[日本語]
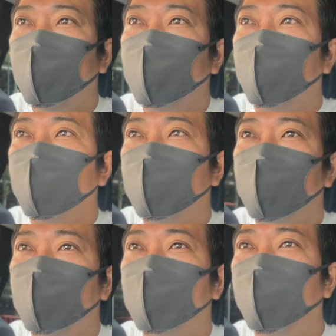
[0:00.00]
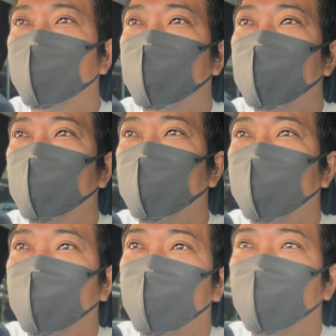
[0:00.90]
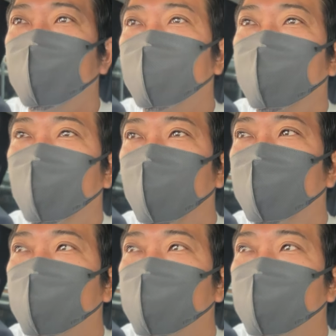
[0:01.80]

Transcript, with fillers: でも、どっちも、あれで